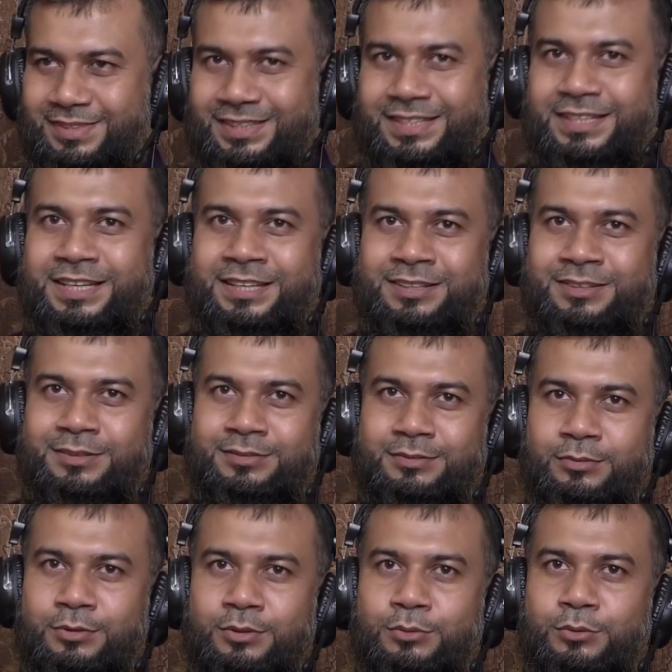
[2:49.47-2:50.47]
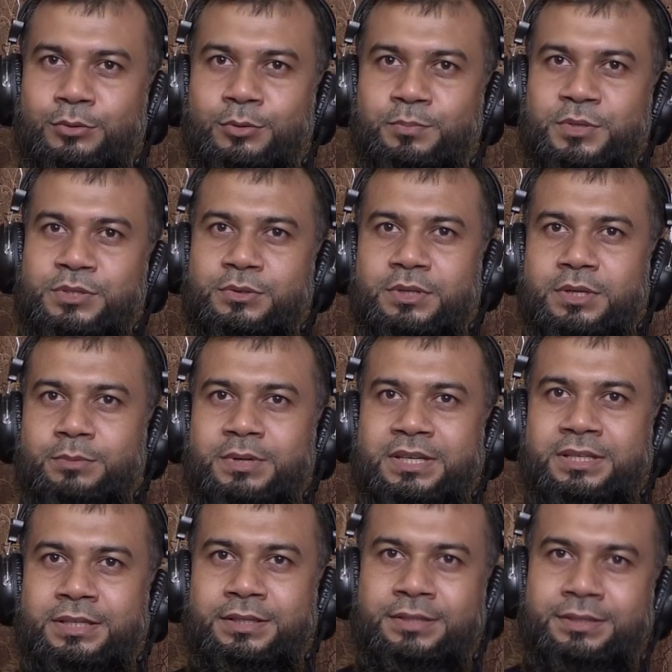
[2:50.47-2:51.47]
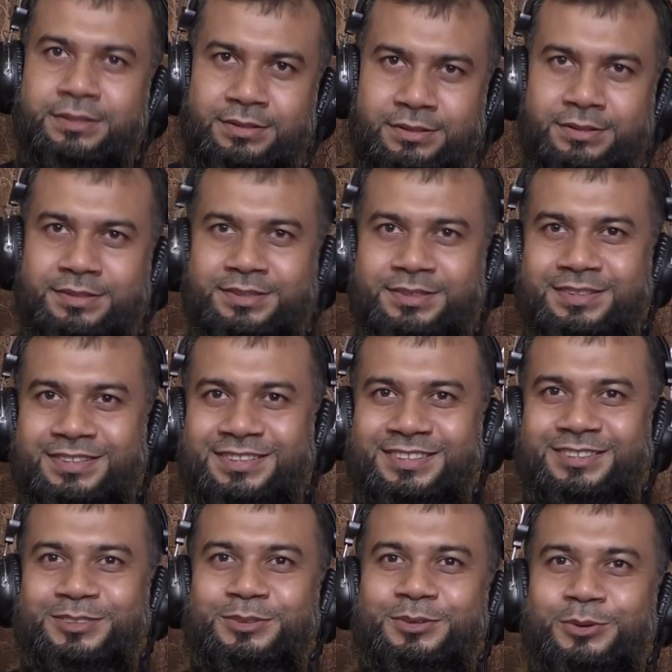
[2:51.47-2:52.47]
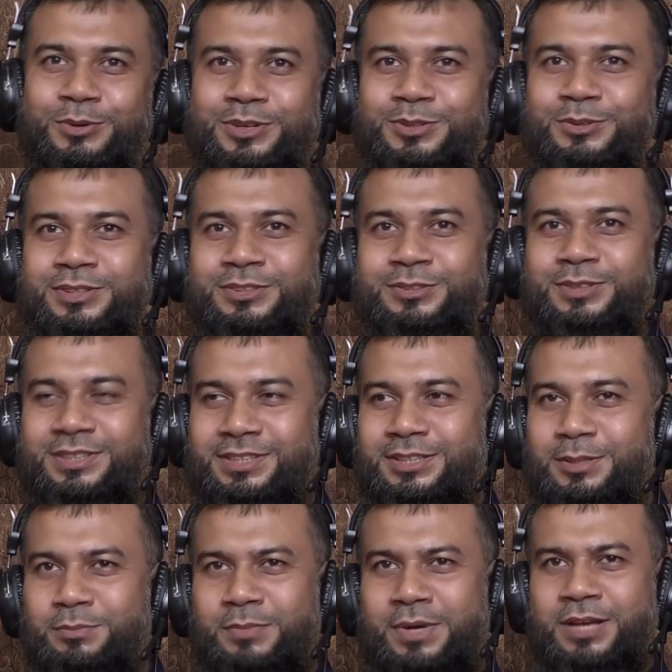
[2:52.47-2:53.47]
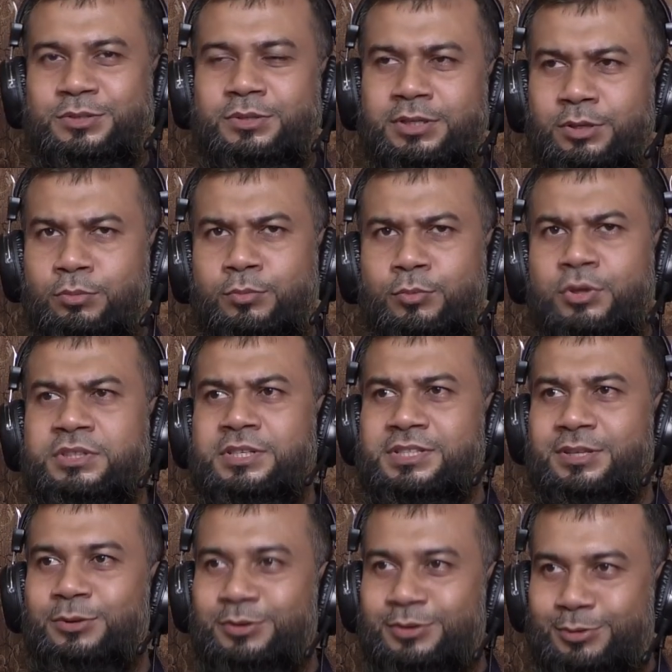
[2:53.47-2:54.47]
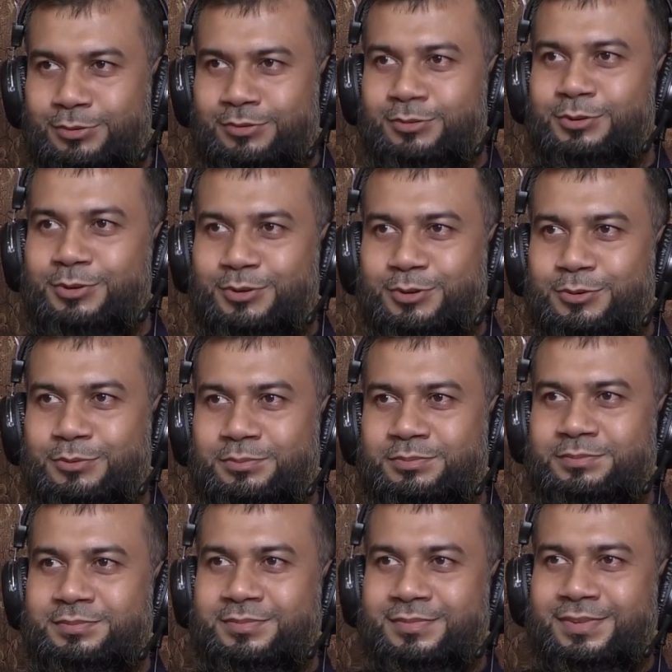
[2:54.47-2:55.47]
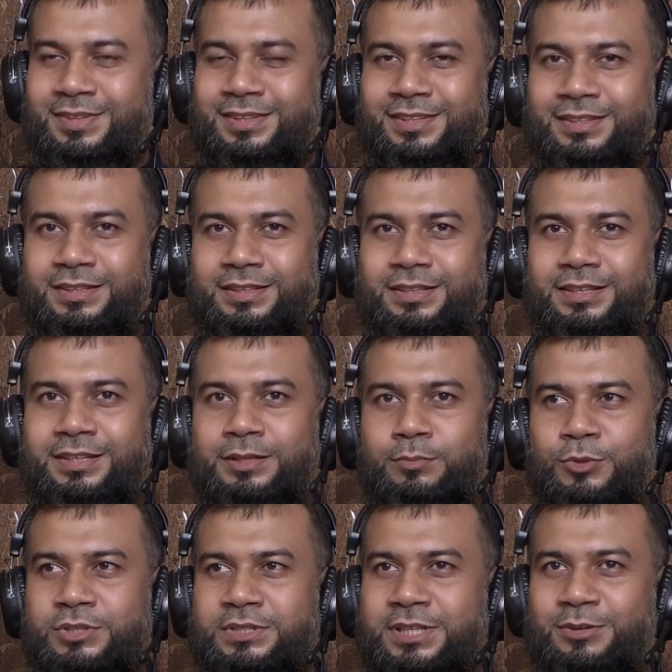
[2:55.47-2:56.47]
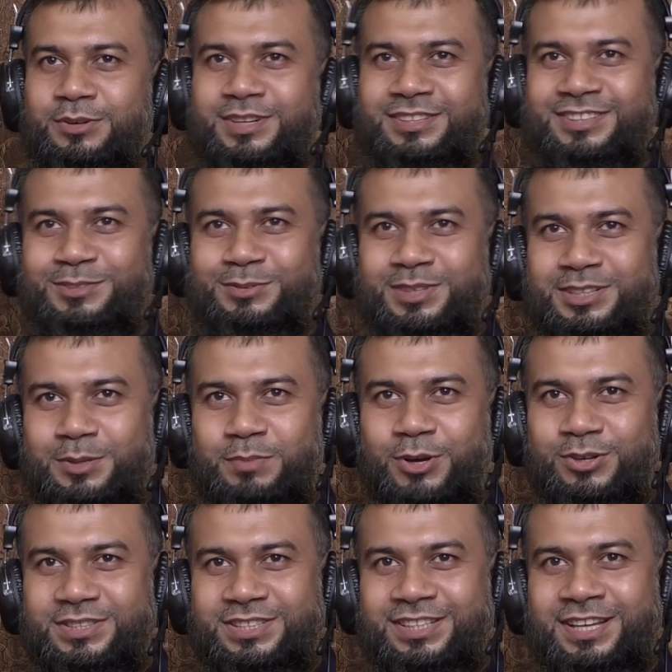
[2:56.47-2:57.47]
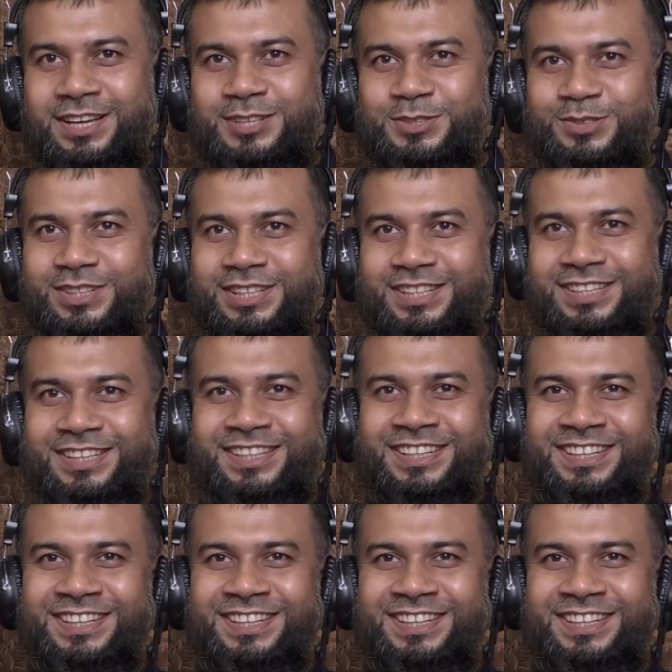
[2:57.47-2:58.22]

কিনে ওই গরুর পিছনে আবার কি দৌড়ে দৌড়ে চলে যেতাম আসলে এটা মজাই ছিল অন্যরকম এই মজা এখন আর তেমন একটা পাওয়া যায় না আসলে কি